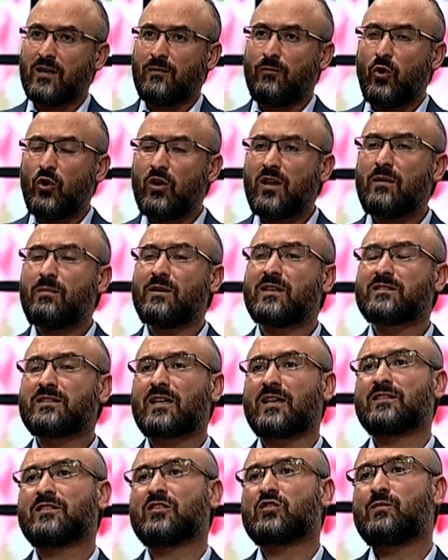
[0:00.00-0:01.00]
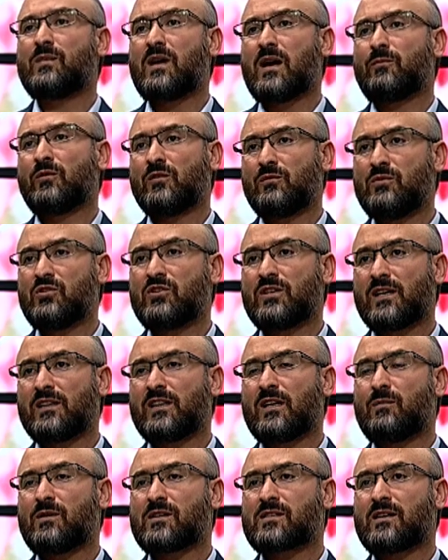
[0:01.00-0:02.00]
Böyle bir tartışma
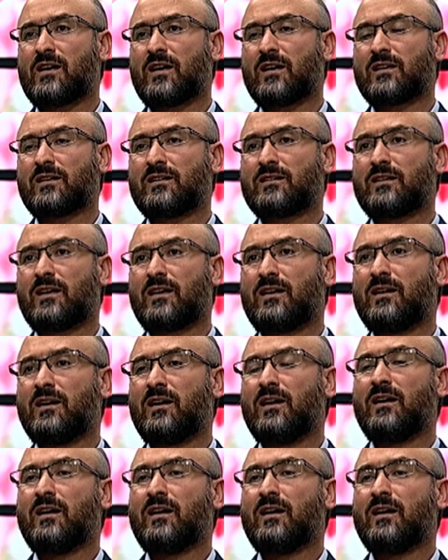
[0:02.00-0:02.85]
yapılmışken namazın hakkında